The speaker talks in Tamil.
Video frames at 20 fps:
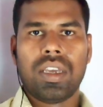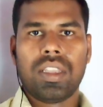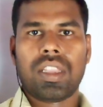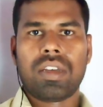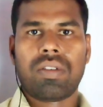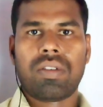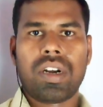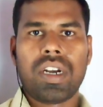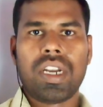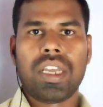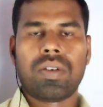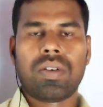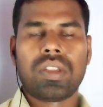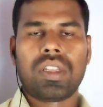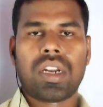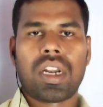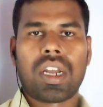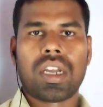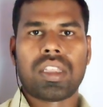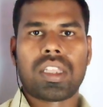இந்த வண்டியை
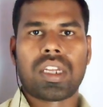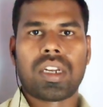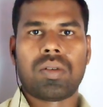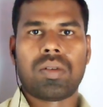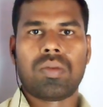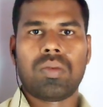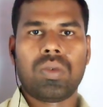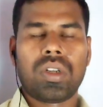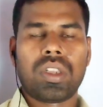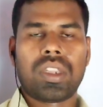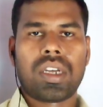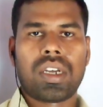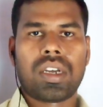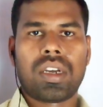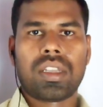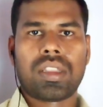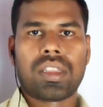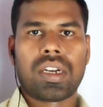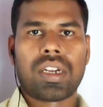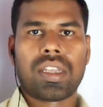வந்து நான் இத்தனை இந்த
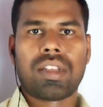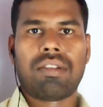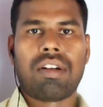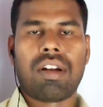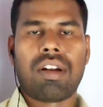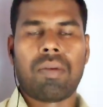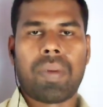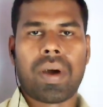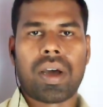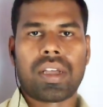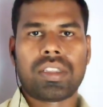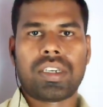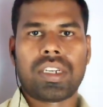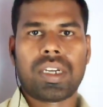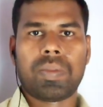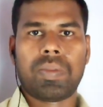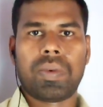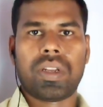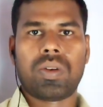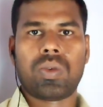இத்தனை தடவை நான்
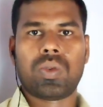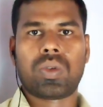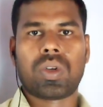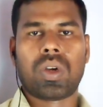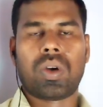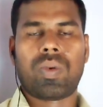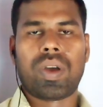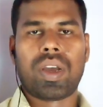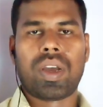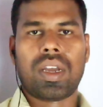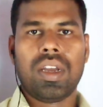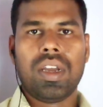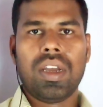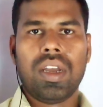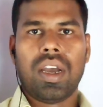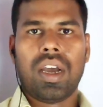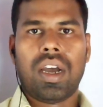பார்த்துட்டேன் அப்படின்னு வச்சுக்கோவேன்